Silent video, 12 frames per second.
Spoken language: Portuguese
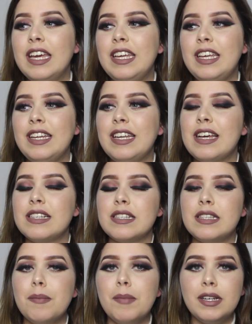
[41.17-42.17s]
E nessa
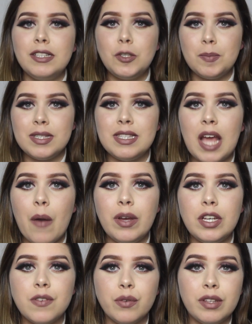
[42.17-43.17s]
semana especial
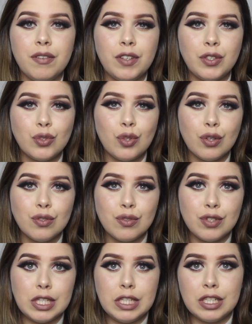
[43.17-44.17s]
eles vão ter vídeo todos
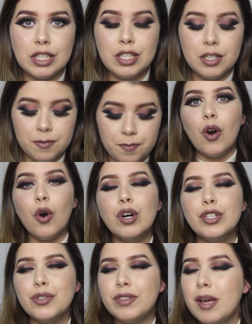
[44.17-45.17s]
os dias.
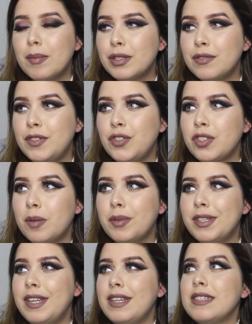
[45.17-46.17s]
Hoje o tema do vídeo não
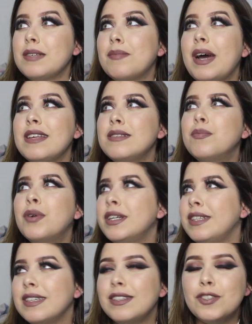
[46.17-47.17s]
poderia ser mais
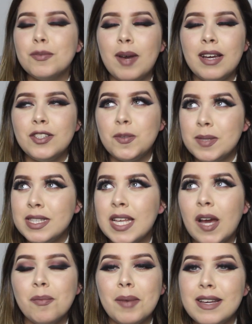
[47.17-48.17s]
importante, mais
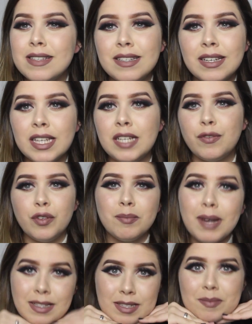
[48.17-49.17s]
especial e mais incrível e
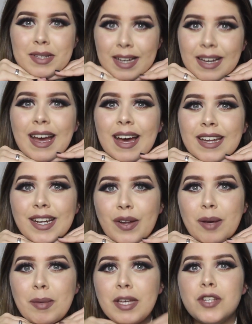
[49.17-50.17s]
mais a minha cara, não
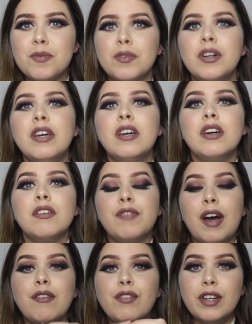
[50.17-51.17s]
é mesmo?
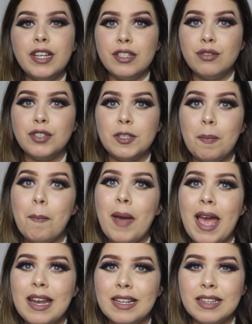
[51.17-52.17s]
Favoritos de
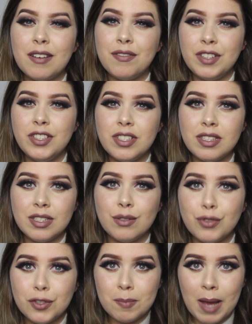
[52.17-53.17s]
pele da
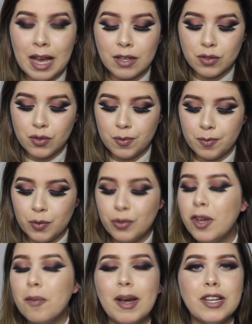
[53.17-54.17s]
25 de março. O
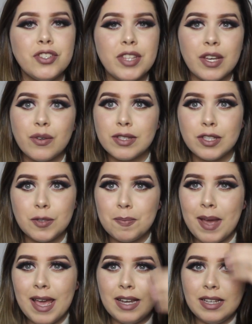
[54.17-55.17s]
que eu mais tenho é coisa de
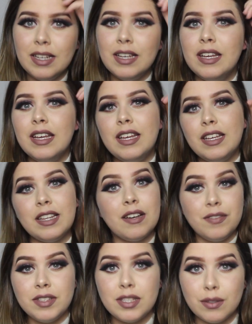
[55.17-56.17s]
pele e da
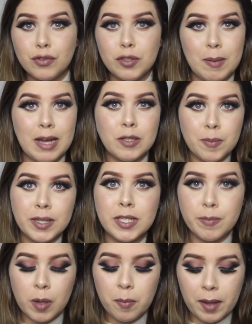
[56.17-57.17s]
25 de março
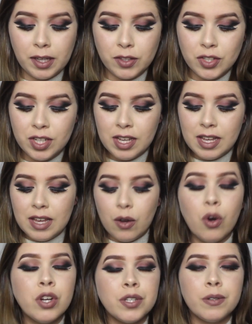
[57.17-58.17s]
principalmente.
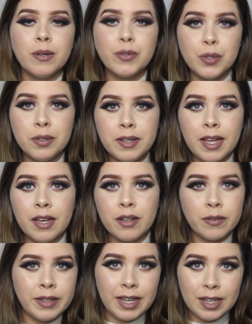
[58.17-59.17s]
Hoje eu não sorteio, eu
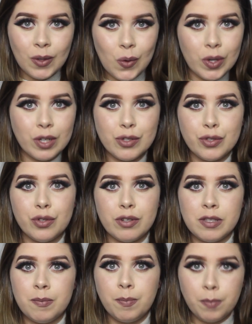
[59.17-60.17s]
não dei a louca, hoje eu
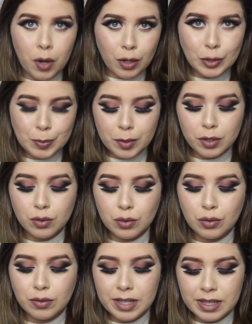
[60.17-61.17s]
trouxe poucos
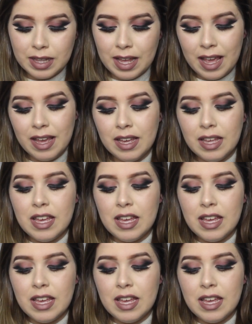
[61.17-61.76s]
produtos até.